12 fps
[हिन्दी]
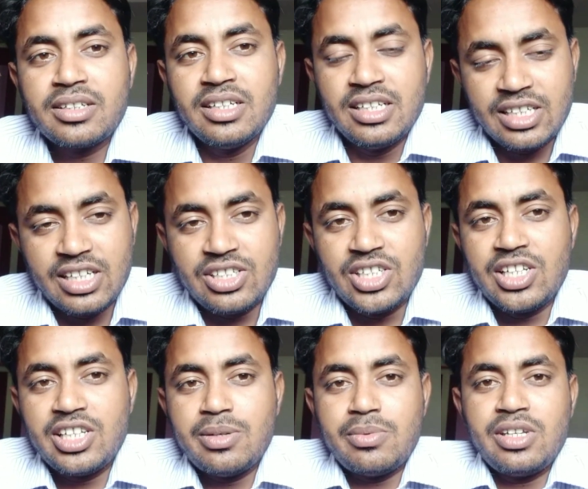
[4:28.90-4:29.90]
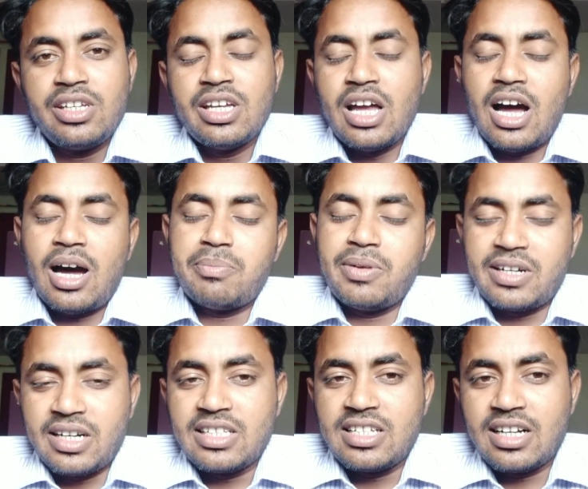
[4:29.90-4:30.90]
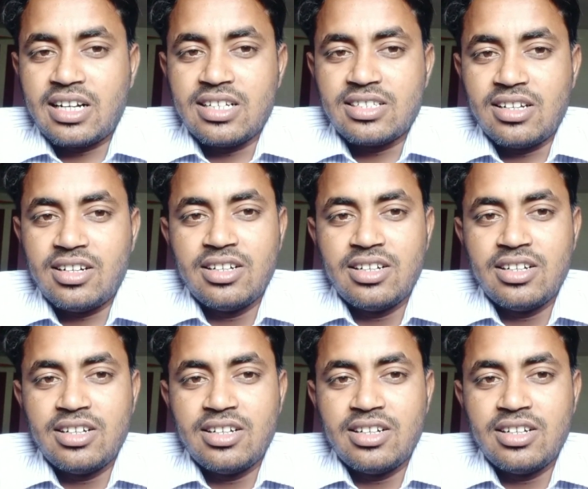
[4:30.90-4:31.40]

के जरिए भी आप एक अच्छा खासा